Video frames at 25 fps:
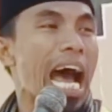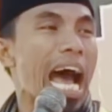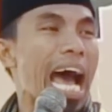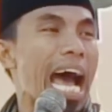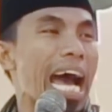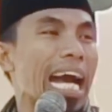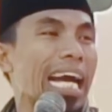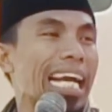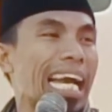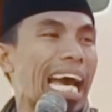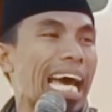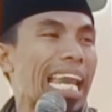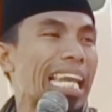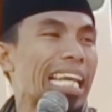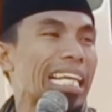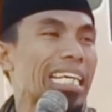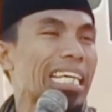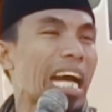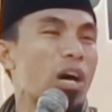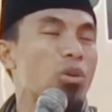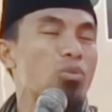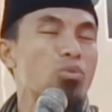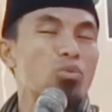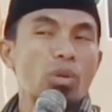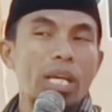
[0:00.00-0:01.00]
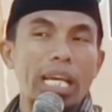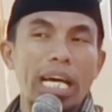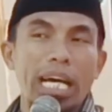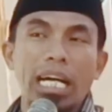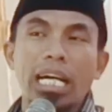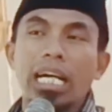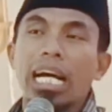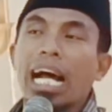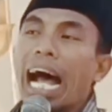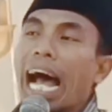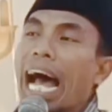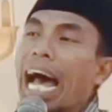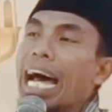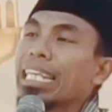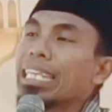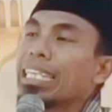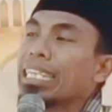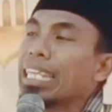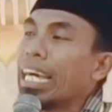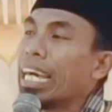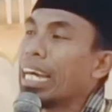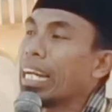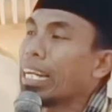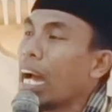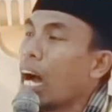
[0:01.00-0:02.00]
akal kaulah,
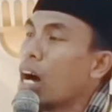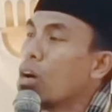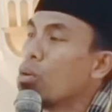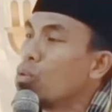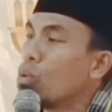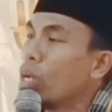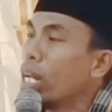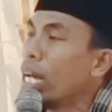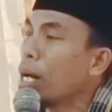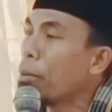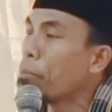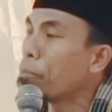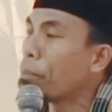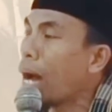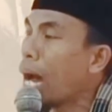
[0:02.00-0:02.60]
ate kaulah